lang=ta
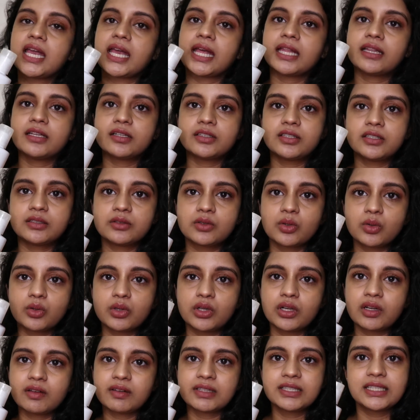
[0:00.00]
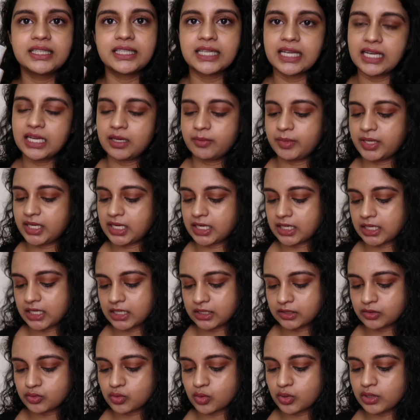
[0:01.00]
இந்த டோனரில் வந்து எல்லாமே நல்லா
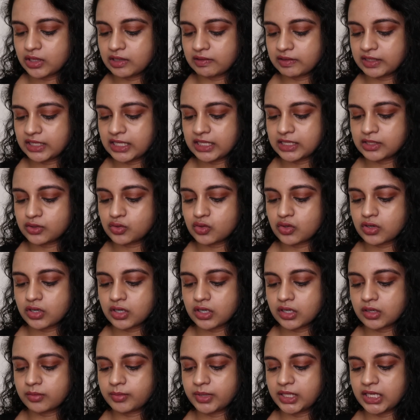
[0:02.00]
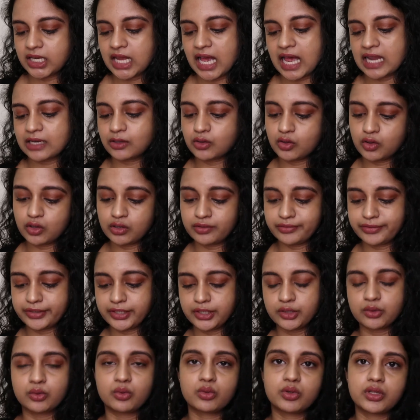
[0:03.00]
இருக்குது ஸோ இதில் வந்து என்ன சொல்கிறாங்க அப்படின்னா ஆல்கோஹால் ஃப்ரீ
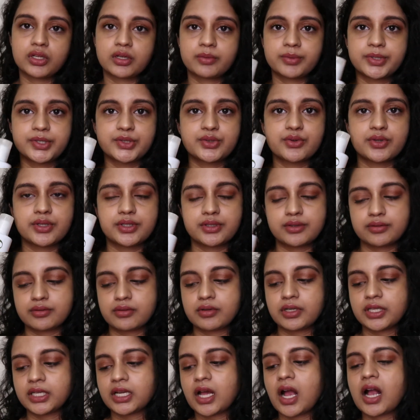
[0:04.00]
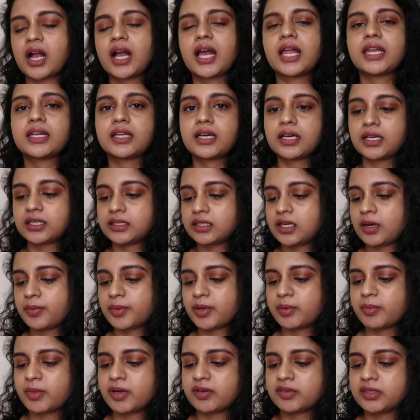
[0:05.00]
டோனர் அப்படின்னு சொல்லிட்டு சொல்லியிருக்காங்க அண்ட்
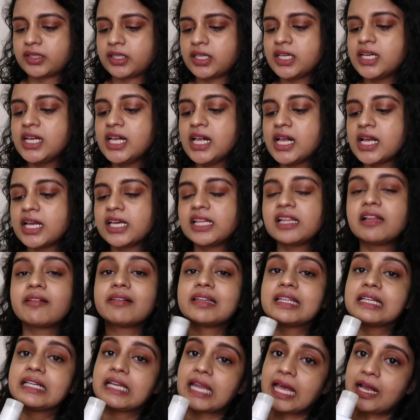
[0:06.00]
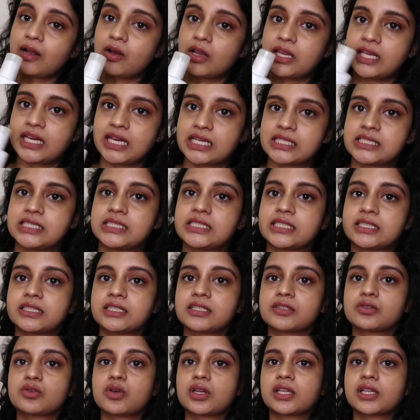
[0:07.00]
அதுக்கப்புறமா வந்து இதில் வந்து கிளைகாலிக் ஆசிட் இருக்குது ஸோ